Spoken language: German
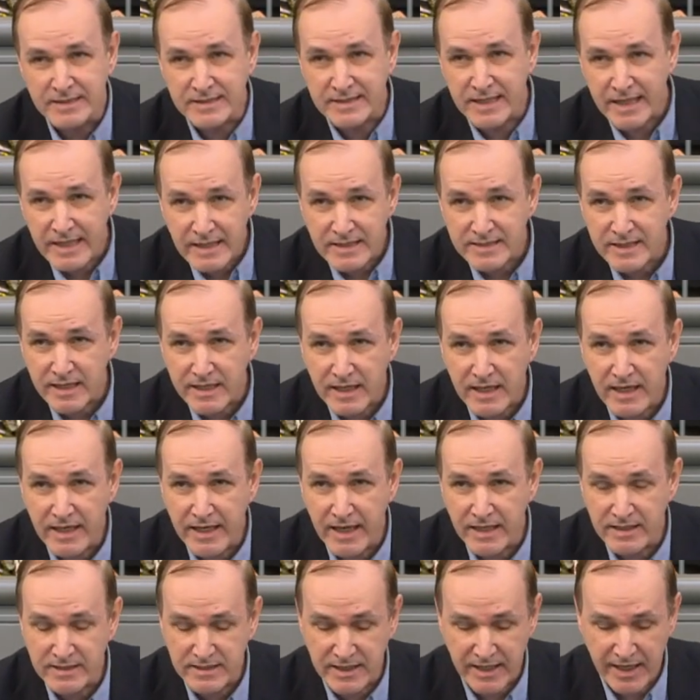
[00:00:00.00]
Diese
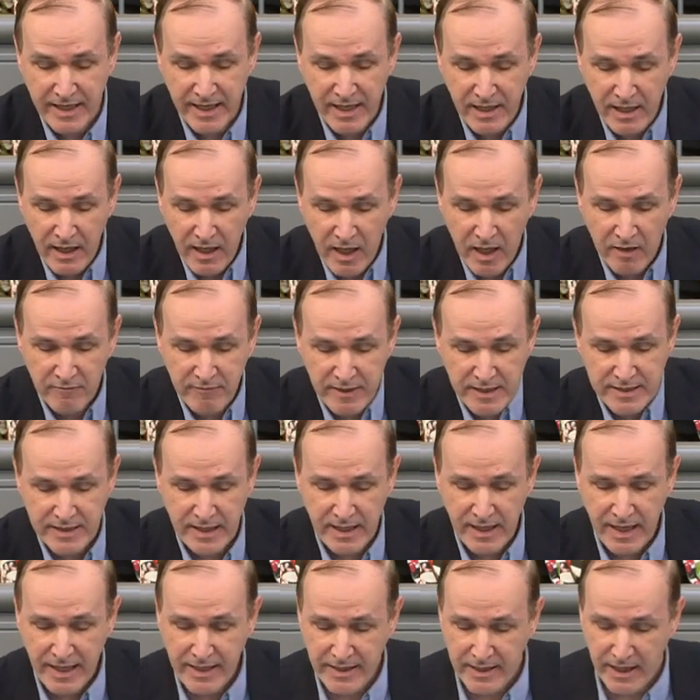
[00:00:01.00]
Klientel will die
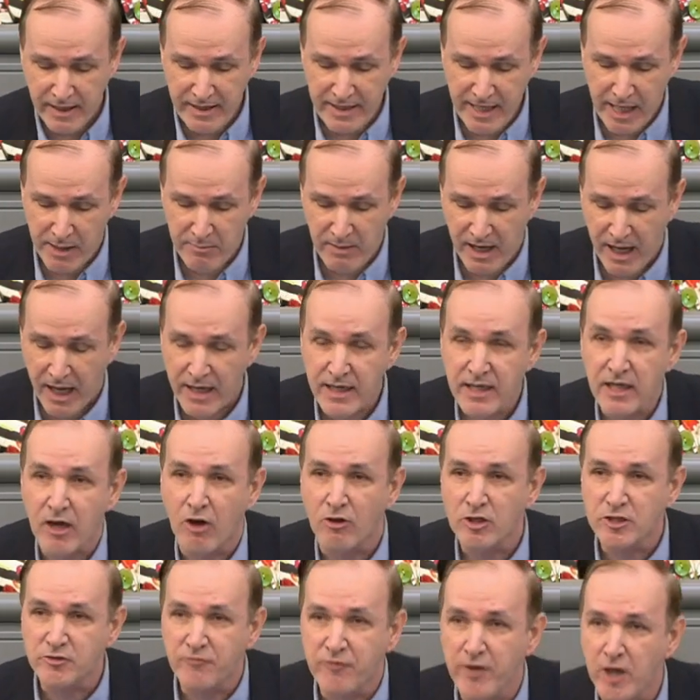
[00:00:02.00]
Linke hier im Lande
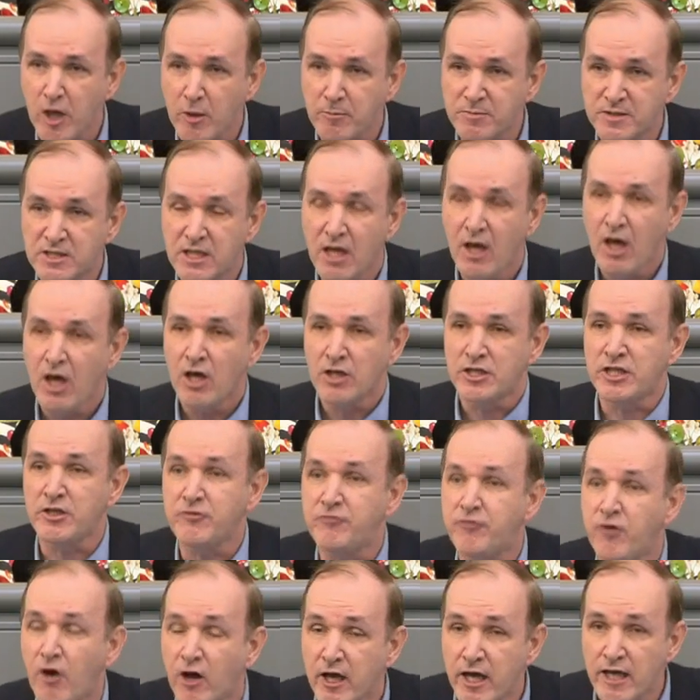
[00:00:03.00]
und wirbt die
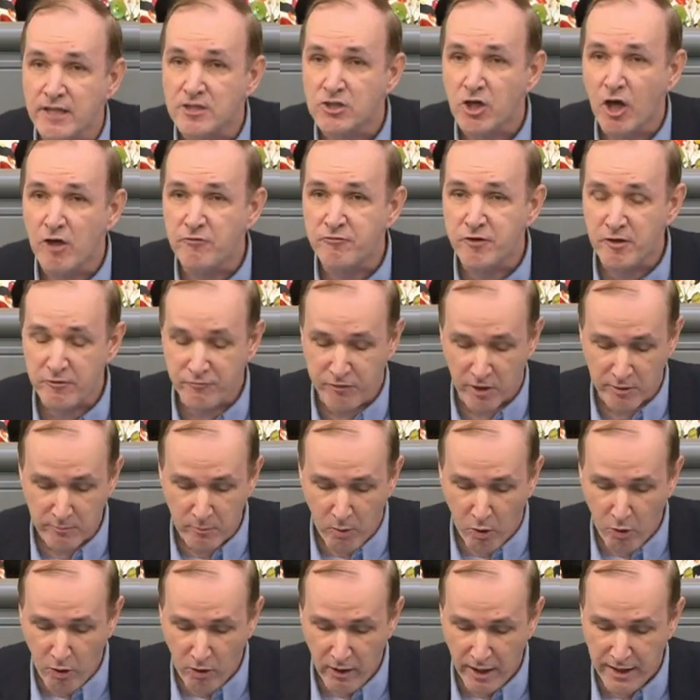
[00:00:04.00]
Feuerteufel von
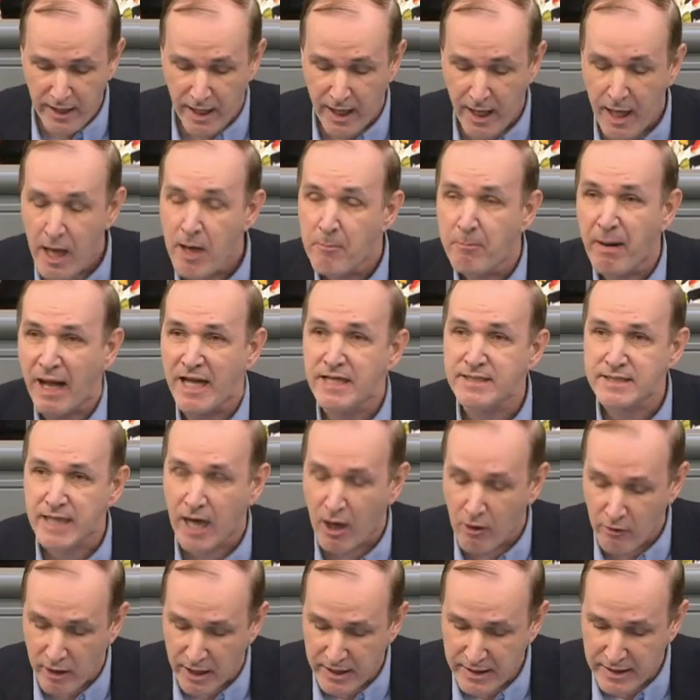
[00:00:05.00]
Moria, bald
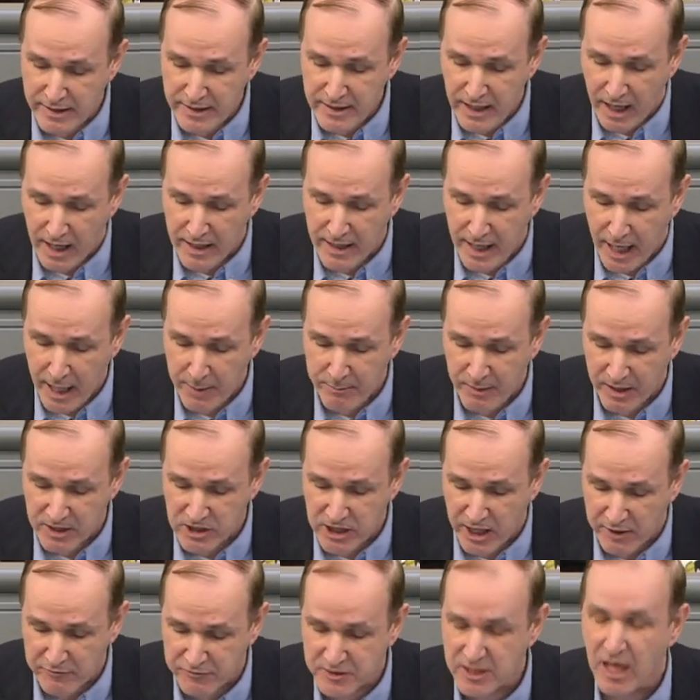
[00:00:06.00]
auch in ihrer
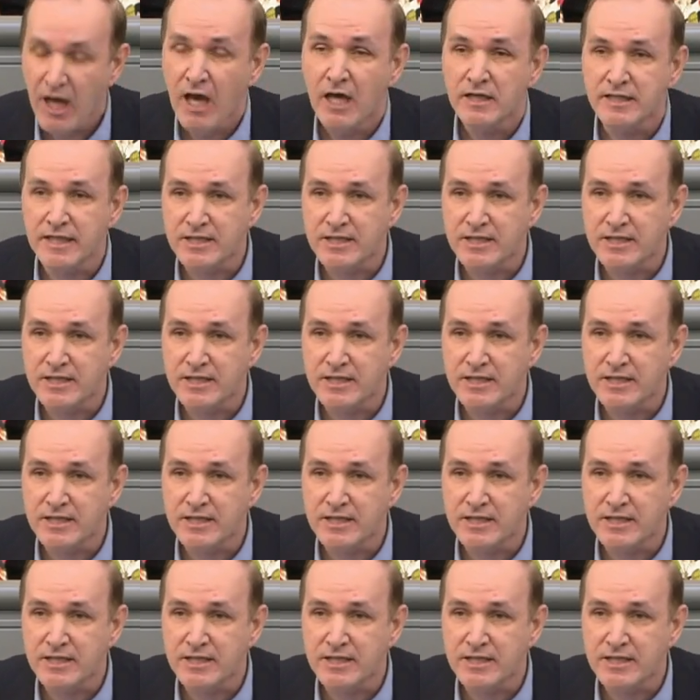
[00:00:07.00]
Nachbarschaft.